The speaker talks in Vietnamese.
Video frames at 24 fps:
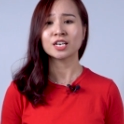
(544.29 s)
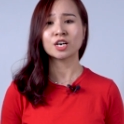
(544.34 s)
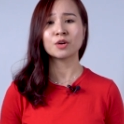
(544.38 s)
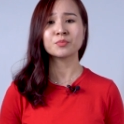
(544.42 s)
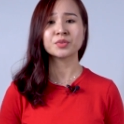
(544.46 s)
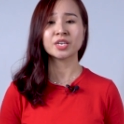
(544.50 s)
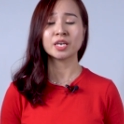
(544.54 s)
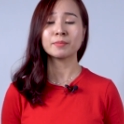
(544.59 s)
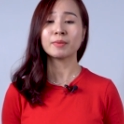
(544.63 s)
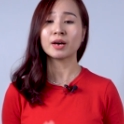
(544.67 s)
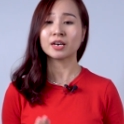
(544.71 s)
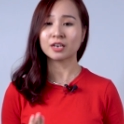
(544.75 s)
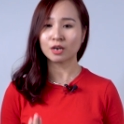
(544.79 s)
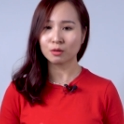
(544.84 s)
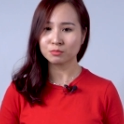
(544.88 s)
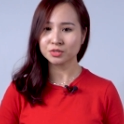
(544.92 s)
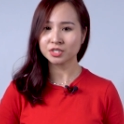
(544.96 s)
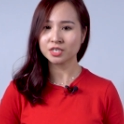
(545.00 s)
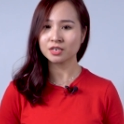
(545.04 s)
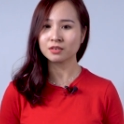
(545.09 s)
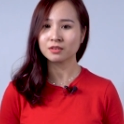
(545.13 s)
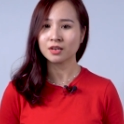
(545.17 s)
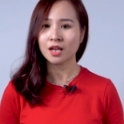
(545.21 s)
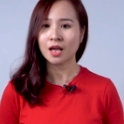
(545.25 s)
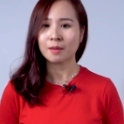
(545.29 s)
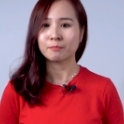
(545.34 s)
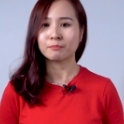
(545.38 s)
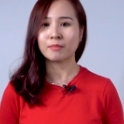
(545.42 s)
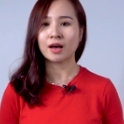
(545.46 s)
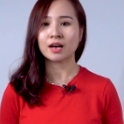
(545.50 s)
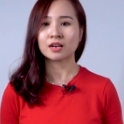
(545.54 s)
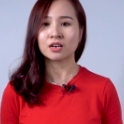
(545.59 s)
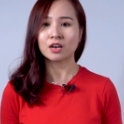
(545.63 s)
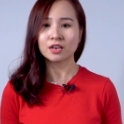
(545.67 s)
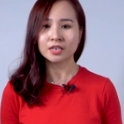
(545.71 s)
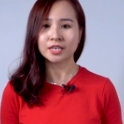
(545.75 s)
không chỉ bằng công sức
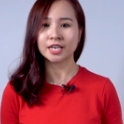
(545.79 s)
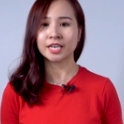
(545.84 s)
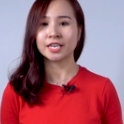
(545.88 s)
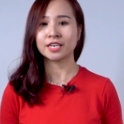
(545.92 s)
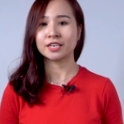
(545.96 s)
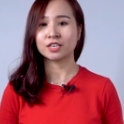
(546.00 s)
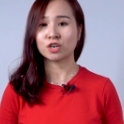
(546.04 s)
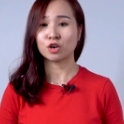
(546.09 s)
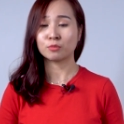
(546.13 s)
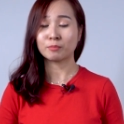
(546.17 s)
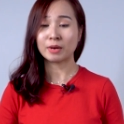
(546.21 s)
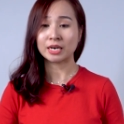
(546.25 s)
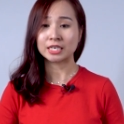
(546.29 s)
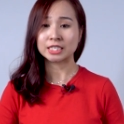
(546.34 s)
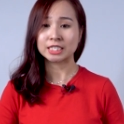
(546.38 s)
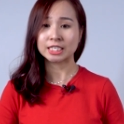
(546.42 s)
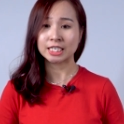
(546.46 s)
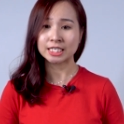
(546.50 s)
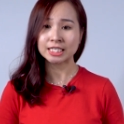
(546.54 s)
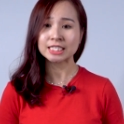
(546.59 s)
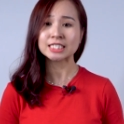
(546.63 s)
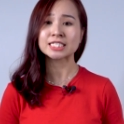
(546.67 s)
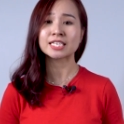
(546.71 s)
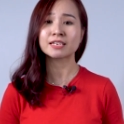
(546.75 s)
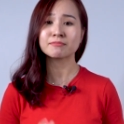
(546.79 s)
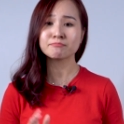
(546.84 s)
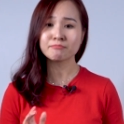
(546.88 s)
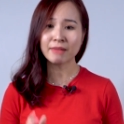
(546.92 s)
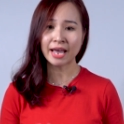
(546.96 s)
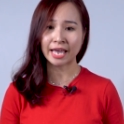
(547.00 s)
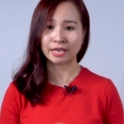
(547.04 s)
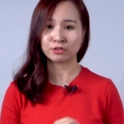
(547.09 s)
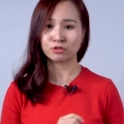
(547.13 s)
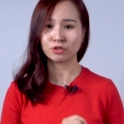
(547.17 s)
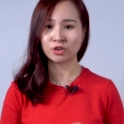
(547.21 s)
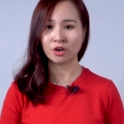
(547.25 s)
mà có khi còn bằng chính tính
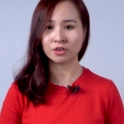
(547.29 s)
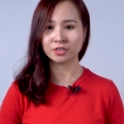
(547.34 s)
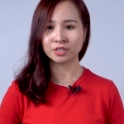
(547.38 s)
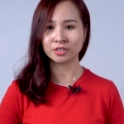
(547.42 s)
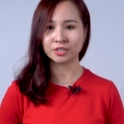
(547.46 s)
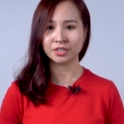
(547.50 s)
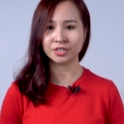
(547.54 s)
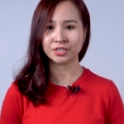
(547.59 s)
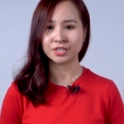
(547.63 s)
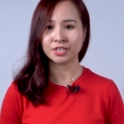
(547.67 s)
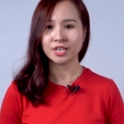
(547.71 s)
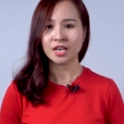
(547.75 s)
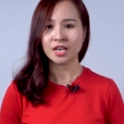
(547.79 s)
mạng của con người.